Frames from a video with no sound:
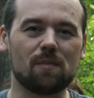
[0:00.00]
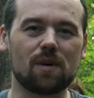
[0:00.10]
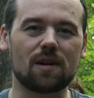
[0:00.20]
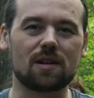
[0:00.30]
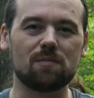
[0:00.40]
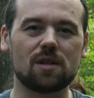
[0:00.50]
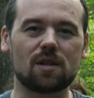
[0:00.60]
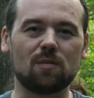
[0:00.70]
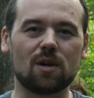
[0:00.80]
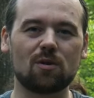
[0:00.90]

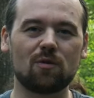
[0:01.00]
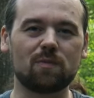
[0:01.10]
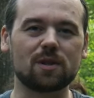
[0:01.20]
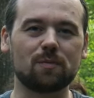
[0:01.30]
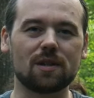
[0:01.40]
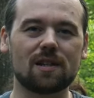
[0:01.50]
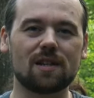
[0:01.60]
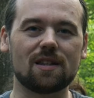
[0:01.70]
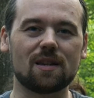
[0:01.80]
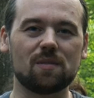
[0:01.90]
покормить комаров,
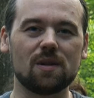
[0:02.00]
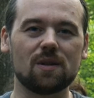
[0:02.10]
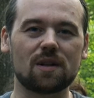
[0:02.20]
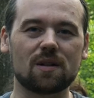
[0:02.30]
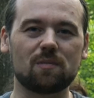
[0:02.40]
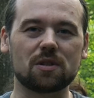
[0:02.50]
посмотреть на белок,